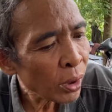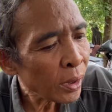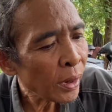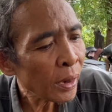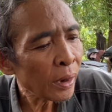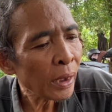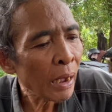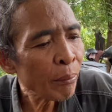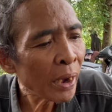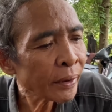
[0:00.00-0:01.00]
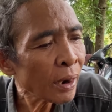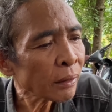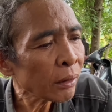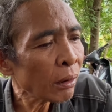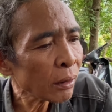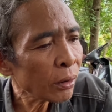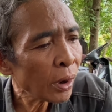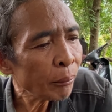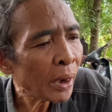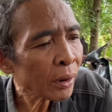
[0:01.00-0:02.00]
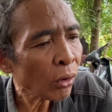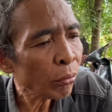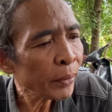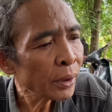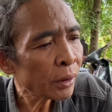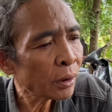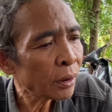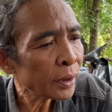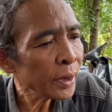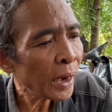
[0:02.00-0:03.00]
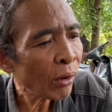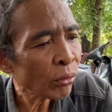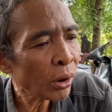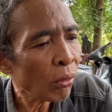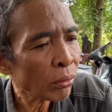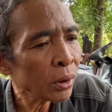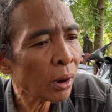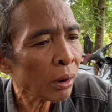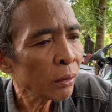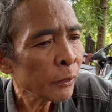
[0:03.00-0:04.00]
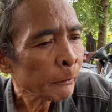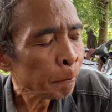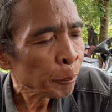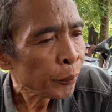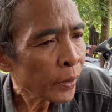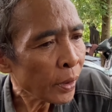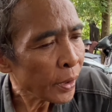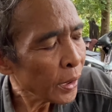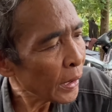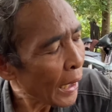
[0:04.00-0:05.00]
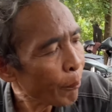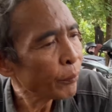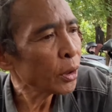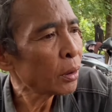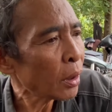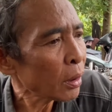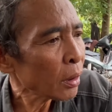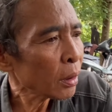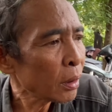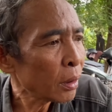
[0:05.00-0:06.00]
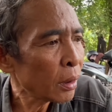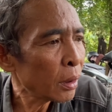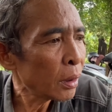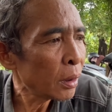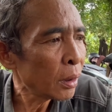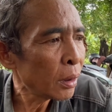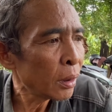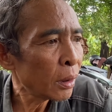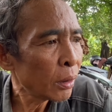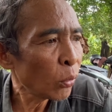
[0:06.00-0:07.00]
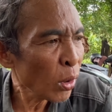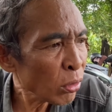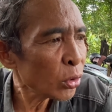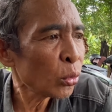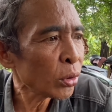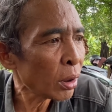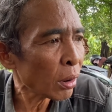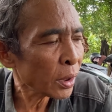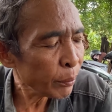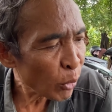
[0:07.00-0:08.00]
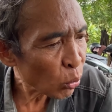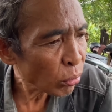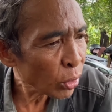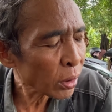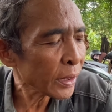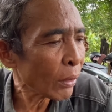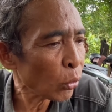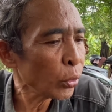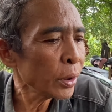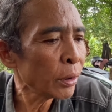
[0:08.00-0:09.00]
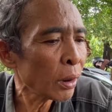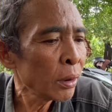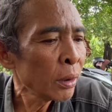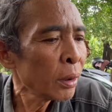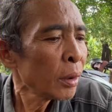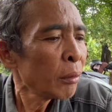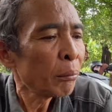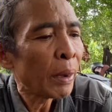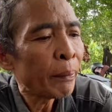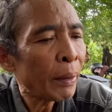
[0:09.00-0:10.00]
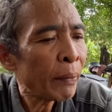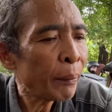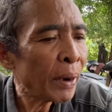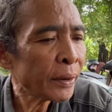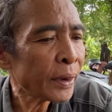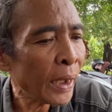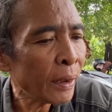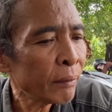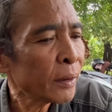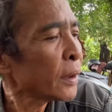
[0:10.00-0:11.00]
là là là ama tăng tộc đâu ama còn bình thường đi lao động được dạ. đi làm được à, uống rượu được đi múc nước chặt bụi được dạ. mà mà mà mà tặng ờ,